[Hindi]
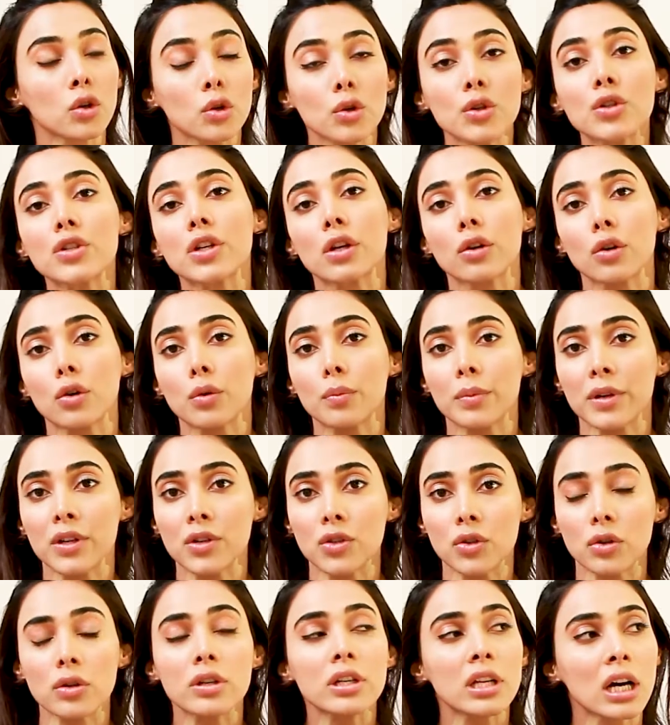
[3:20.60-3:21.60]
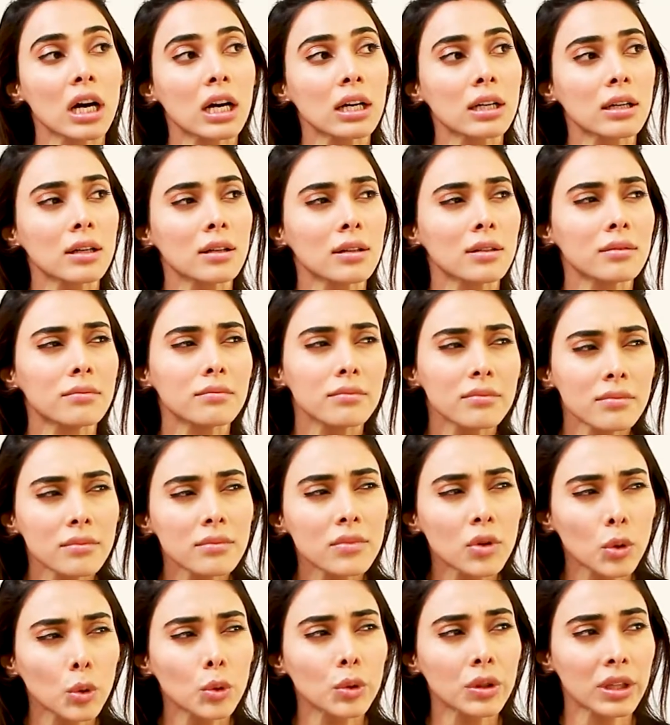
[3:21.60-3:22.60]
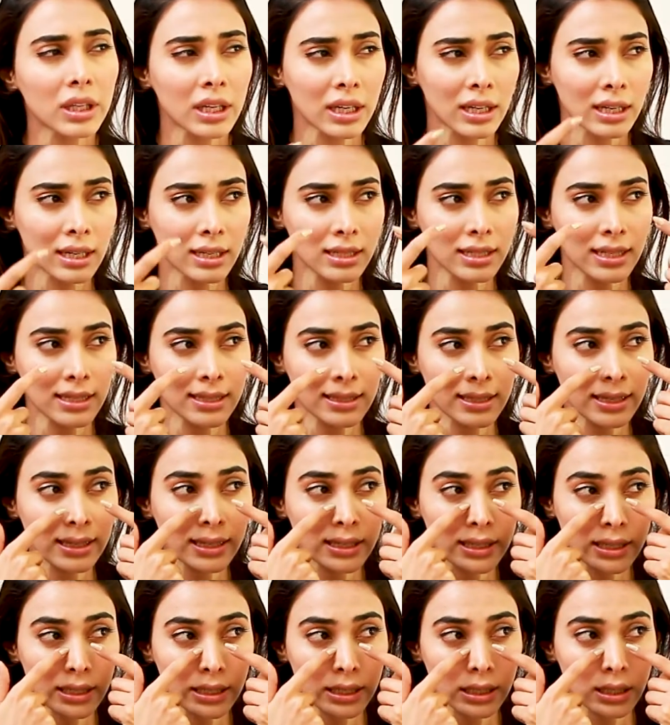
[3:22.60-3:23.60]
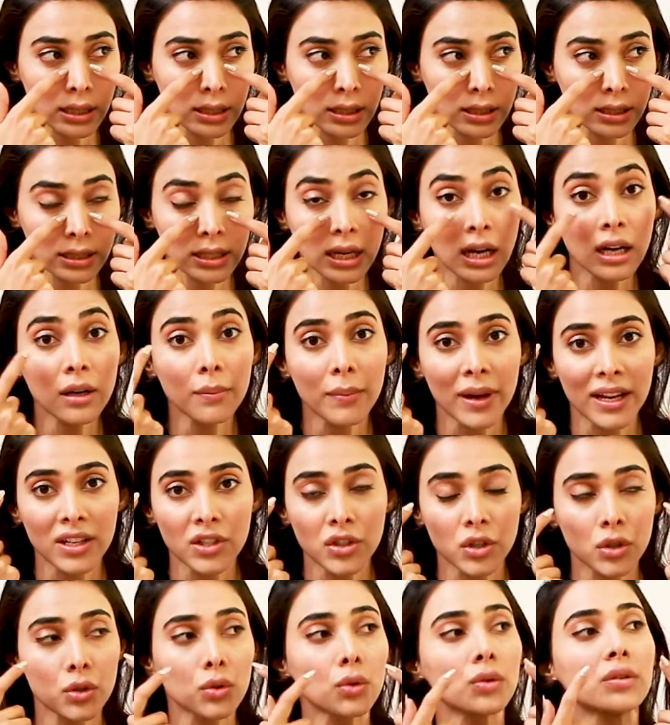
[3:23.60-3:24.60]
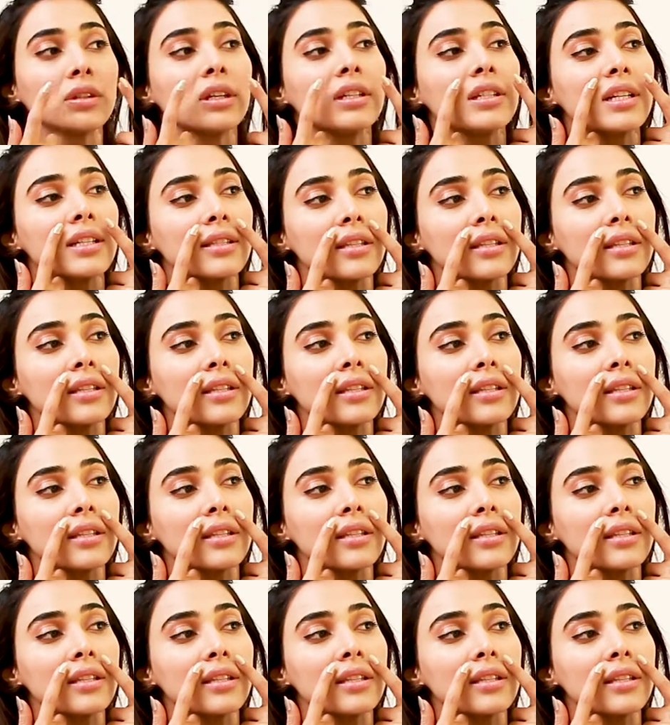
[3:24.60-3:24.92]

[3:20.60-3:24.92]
कुछ जगहों पे जो डार्क होते हैं जैसे डार्क पैचेस होते हैं